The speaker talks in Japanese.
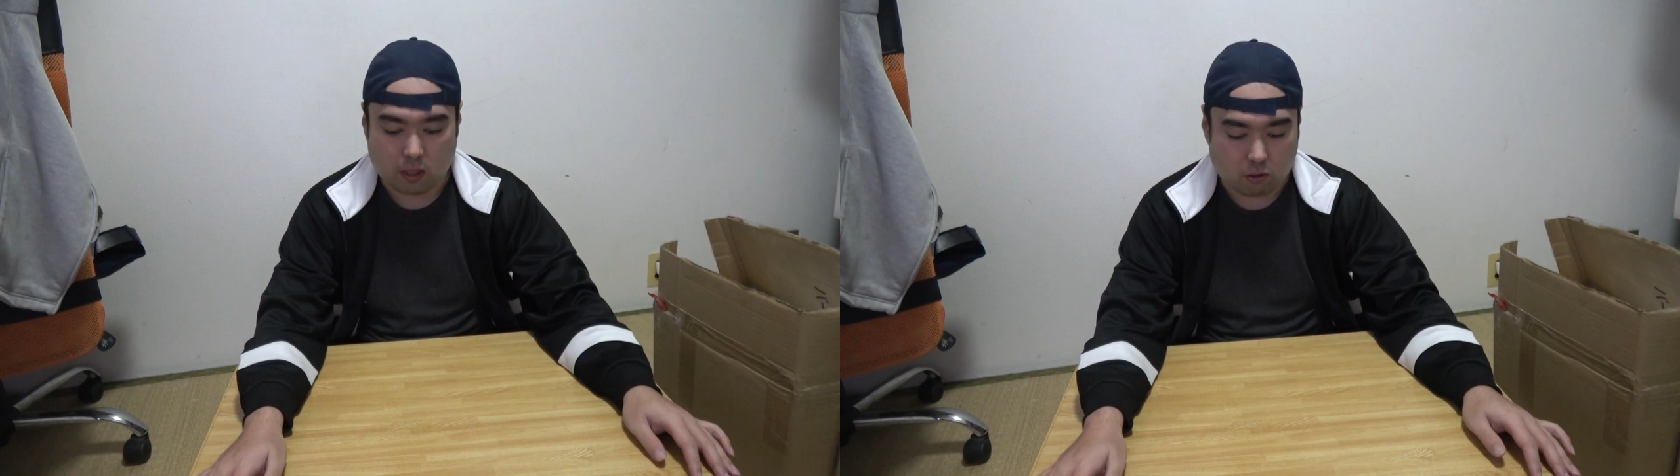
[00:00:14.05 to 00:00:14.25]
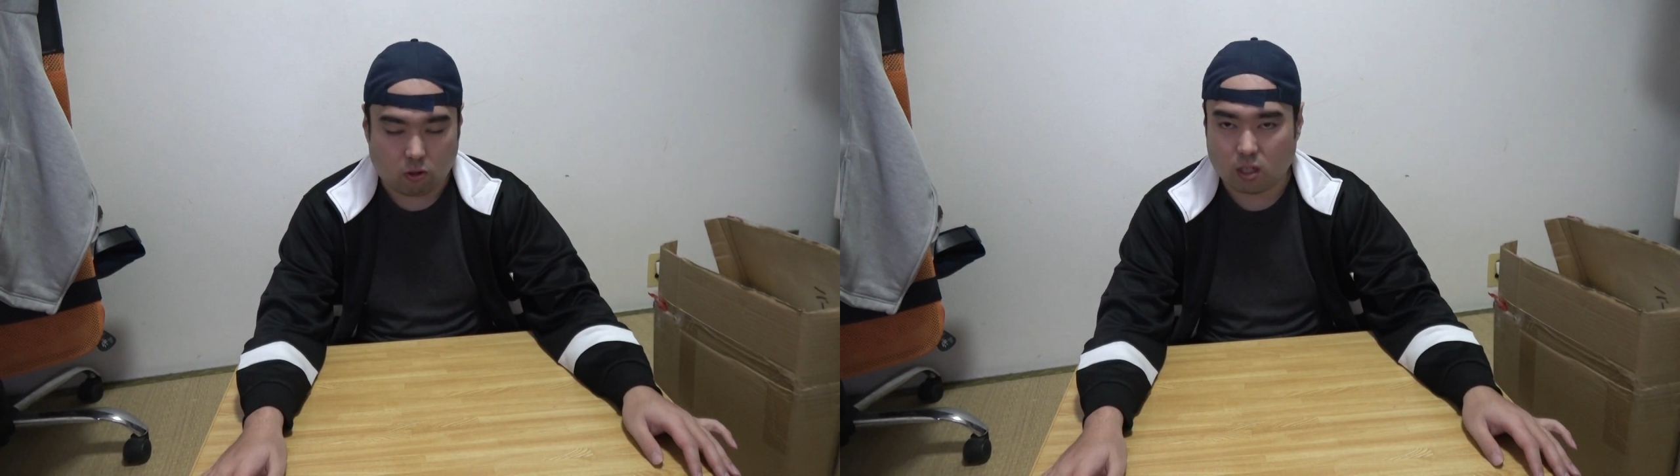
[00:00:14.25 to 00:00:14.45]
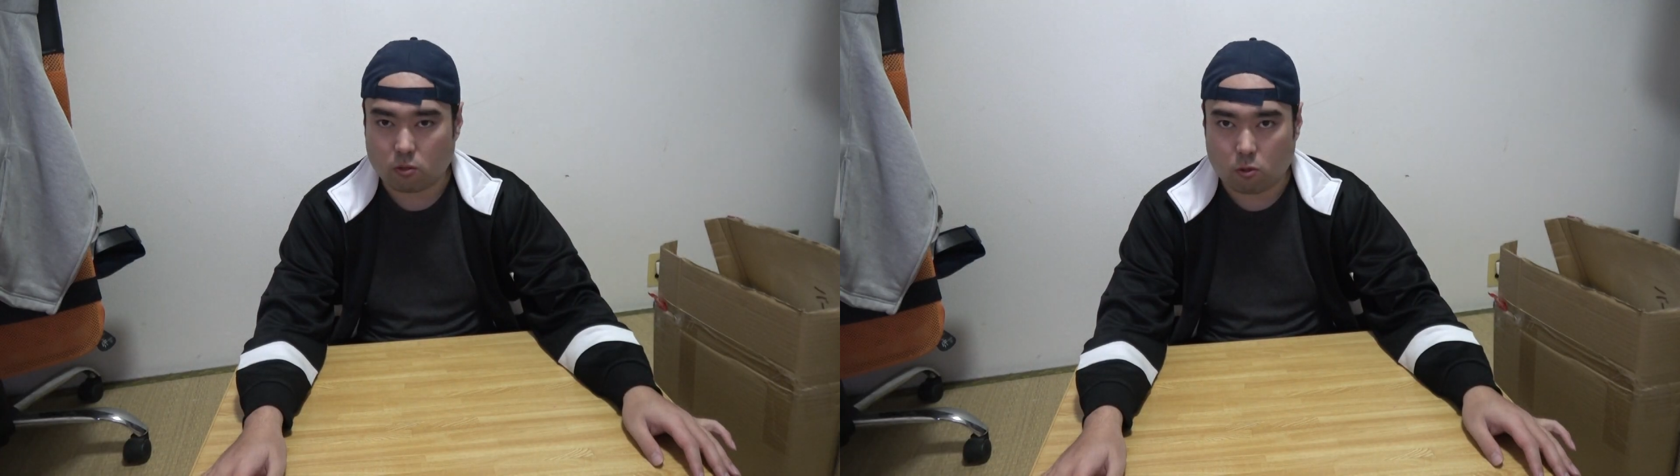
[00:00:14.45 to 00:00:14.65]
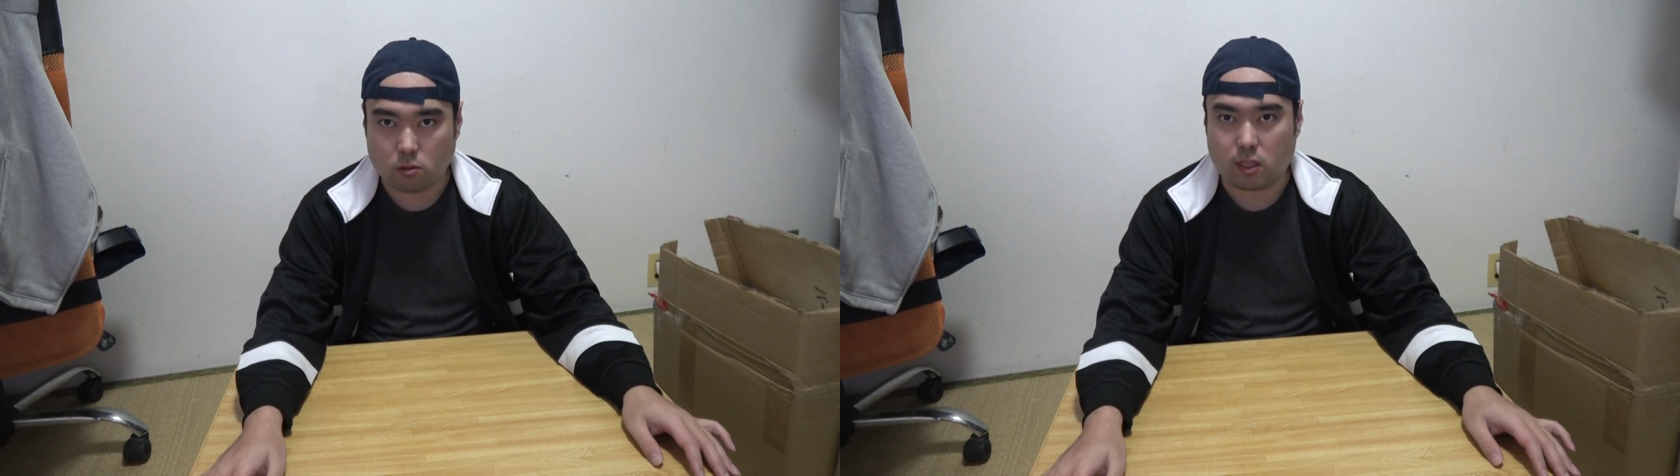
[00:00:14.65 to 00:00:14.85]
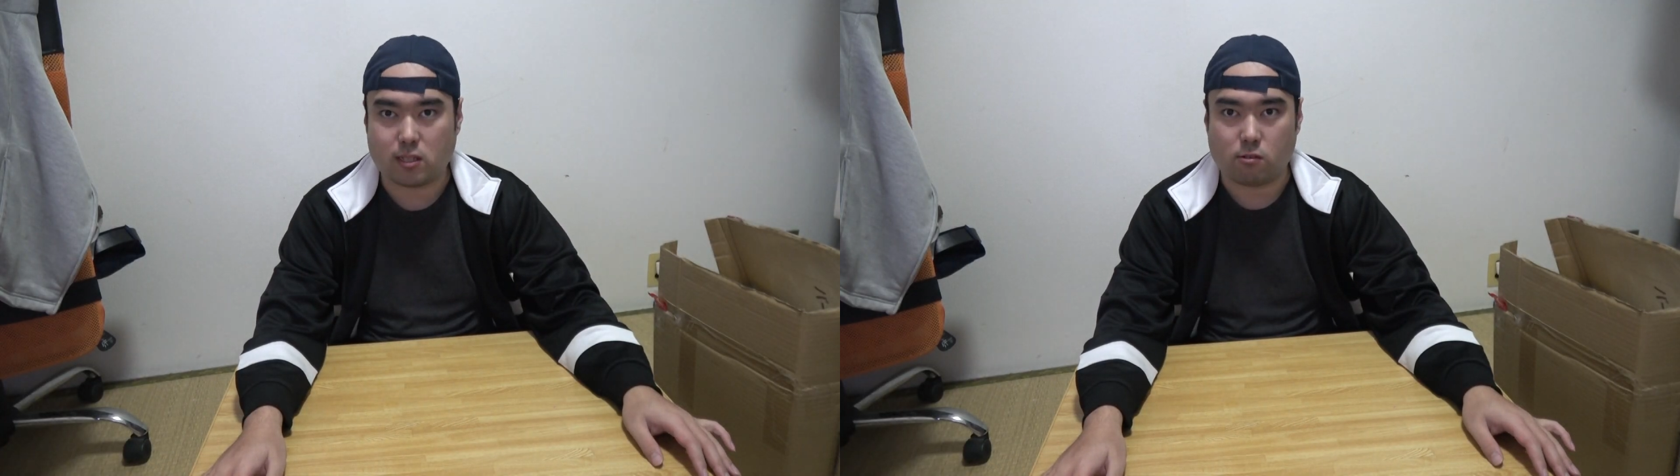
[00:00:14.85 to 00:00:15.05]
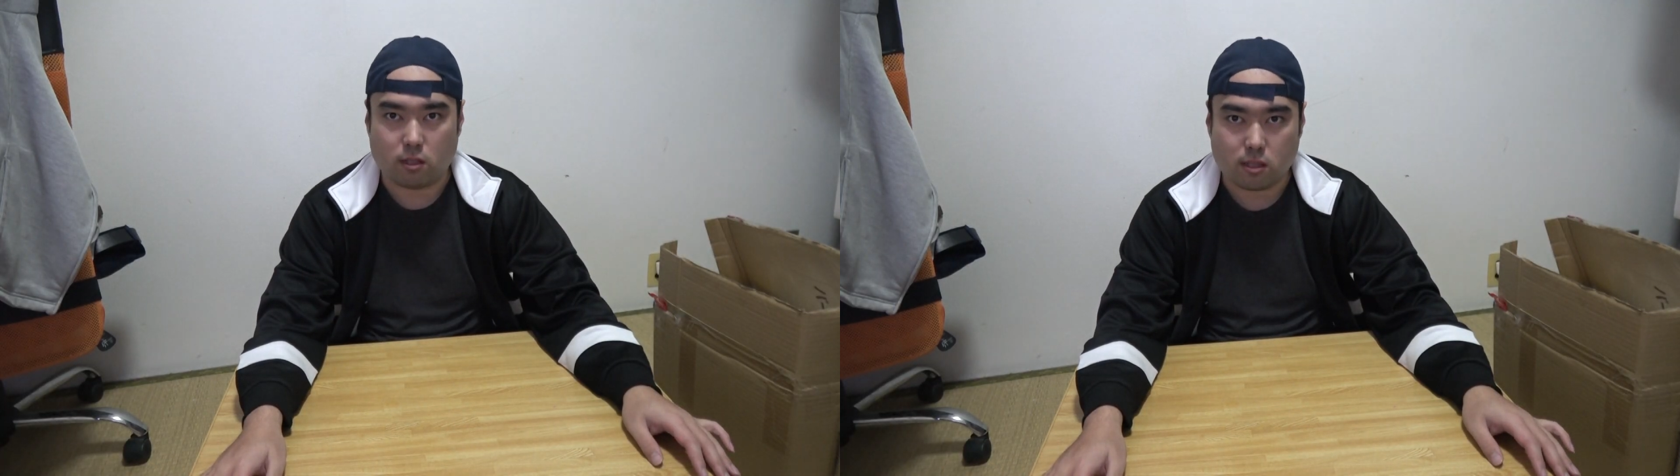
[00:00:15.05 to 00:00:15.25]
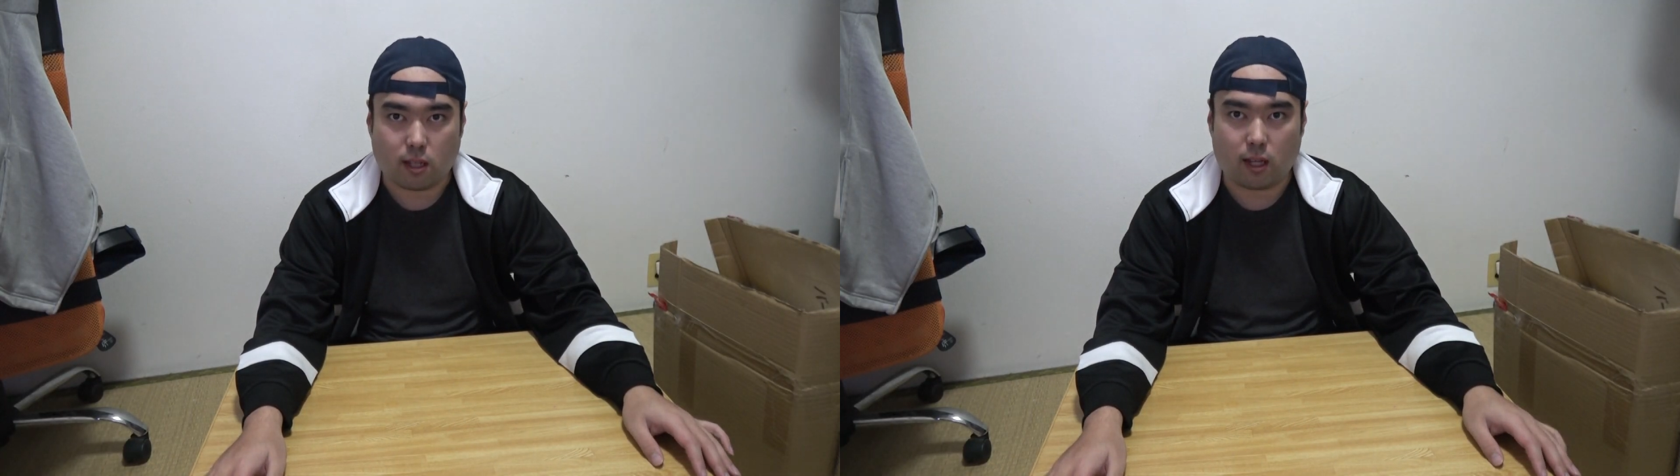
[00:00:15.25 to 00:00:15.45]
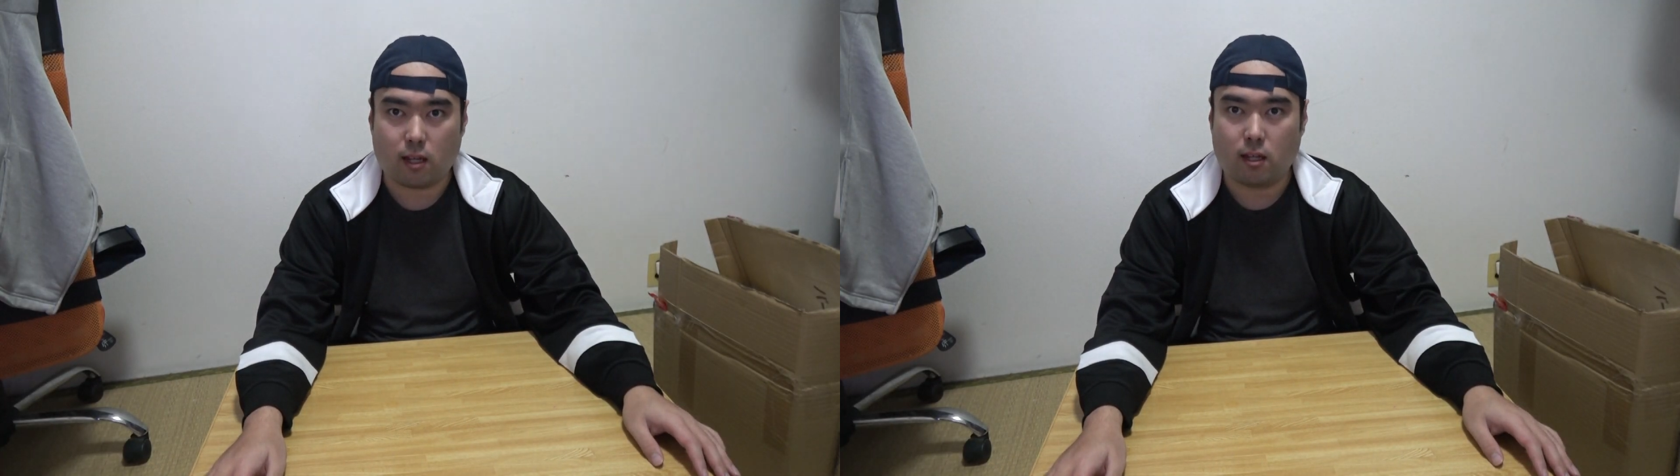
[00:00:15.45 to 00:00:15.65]
まあ、動画のコンテストで
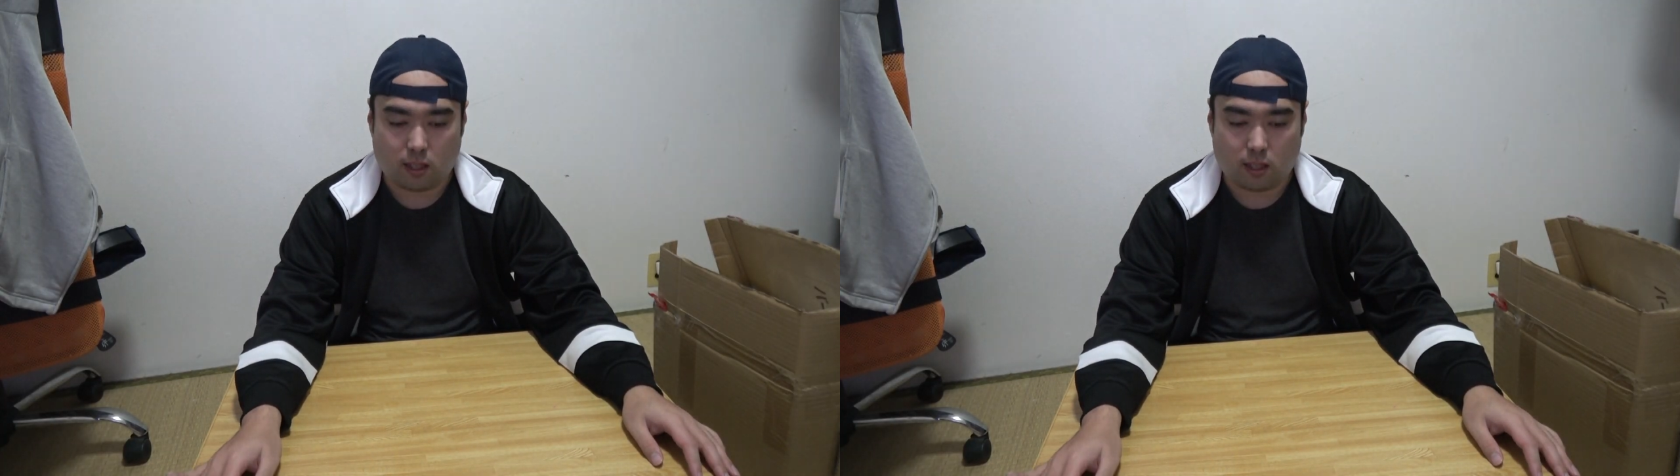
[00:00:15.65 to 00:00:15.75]
すね。